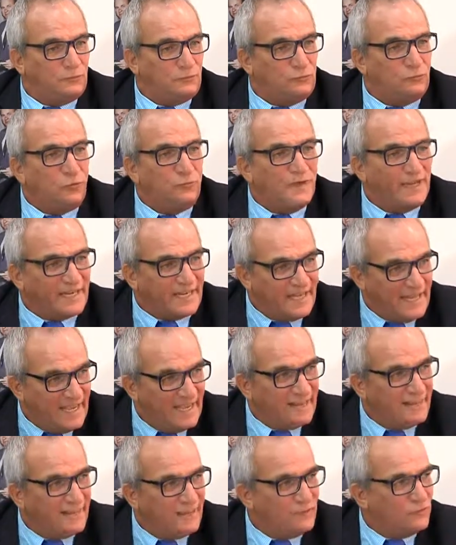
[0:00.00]
toma
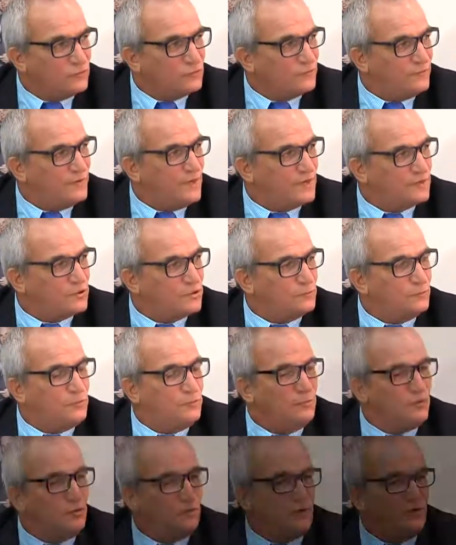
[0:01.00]
de nossas finanças públicas